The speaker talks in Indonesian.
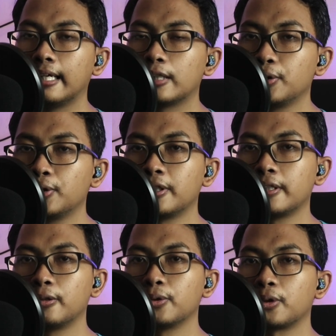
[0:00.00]
itu
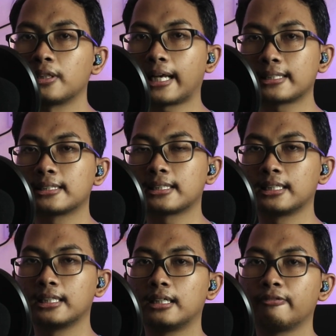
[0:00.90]
untuk next
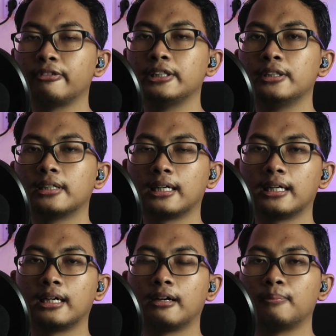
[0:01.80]
ke video
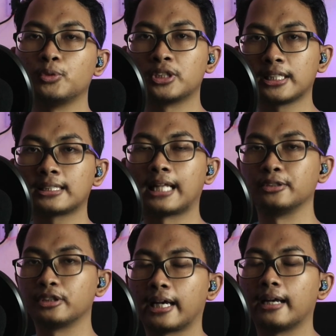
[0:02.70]
uh, musik
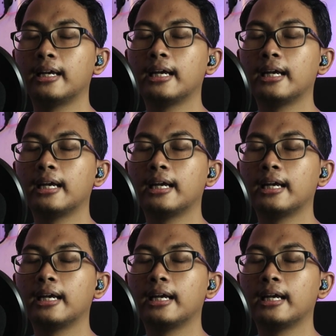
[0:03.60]
selanjutnya